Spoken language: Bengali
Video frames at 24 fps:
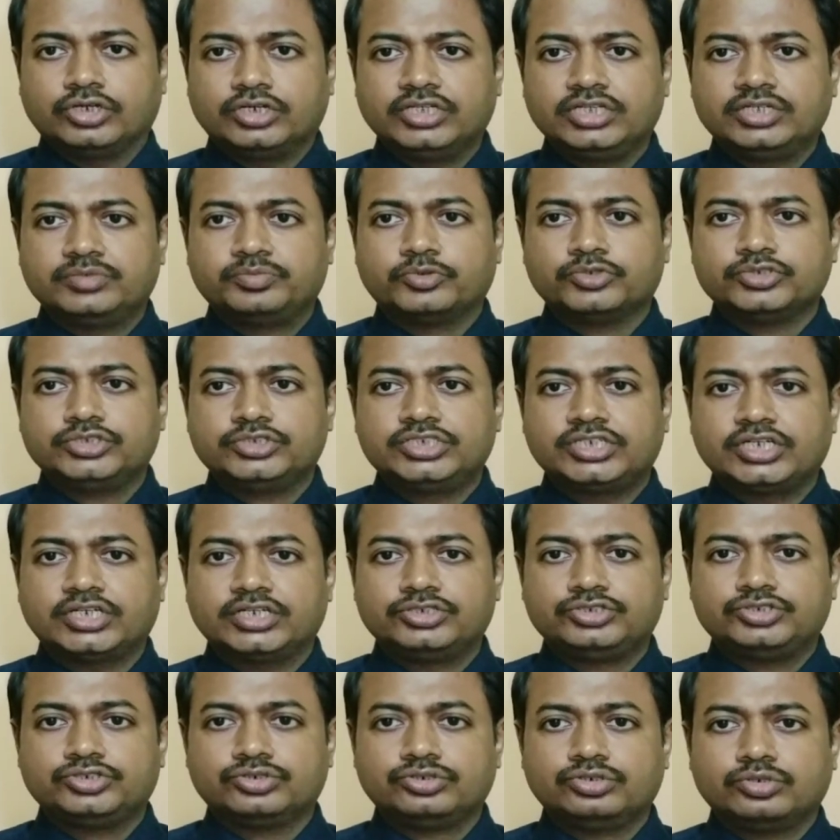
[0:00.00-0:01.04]
সঠিক
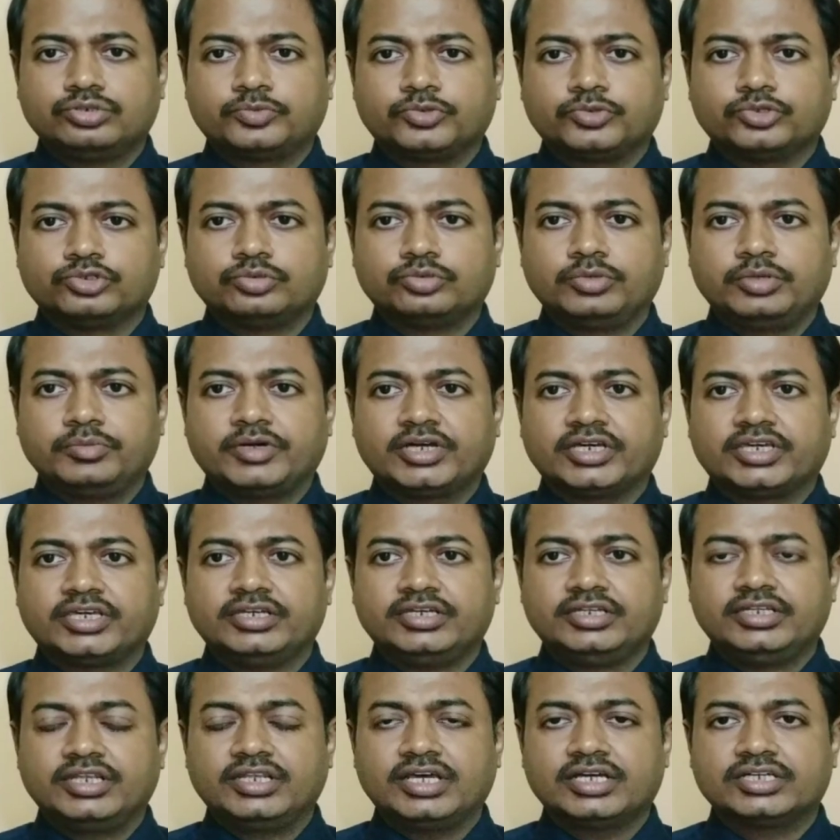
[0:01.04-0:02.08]
পজিশনের জন্য প্রথমে
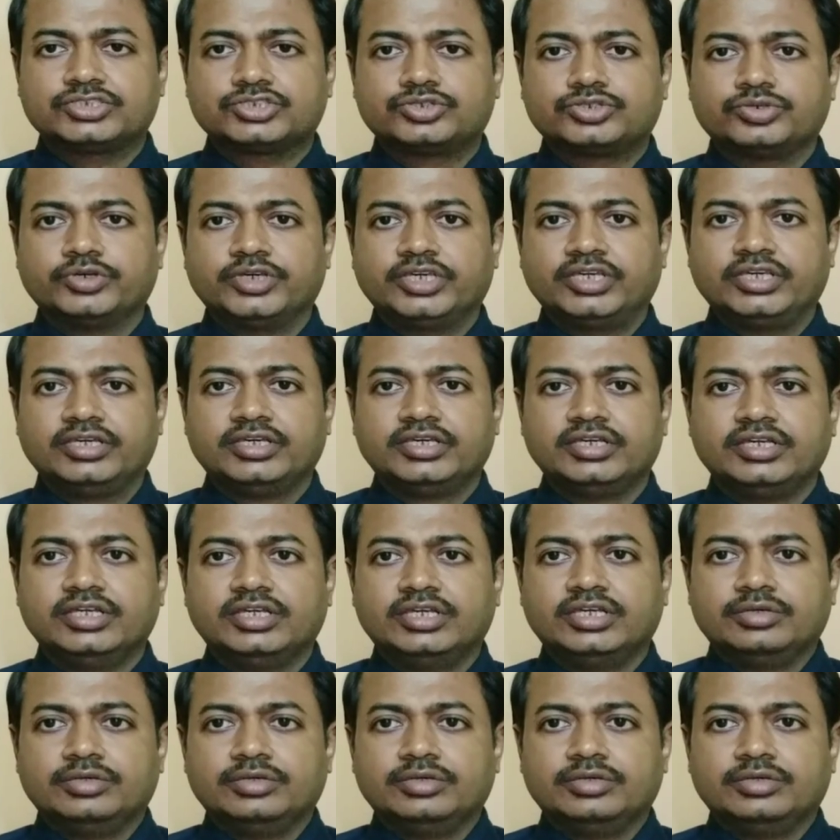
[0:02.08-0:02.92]
মাকে রিল্যাক্সড হয়ে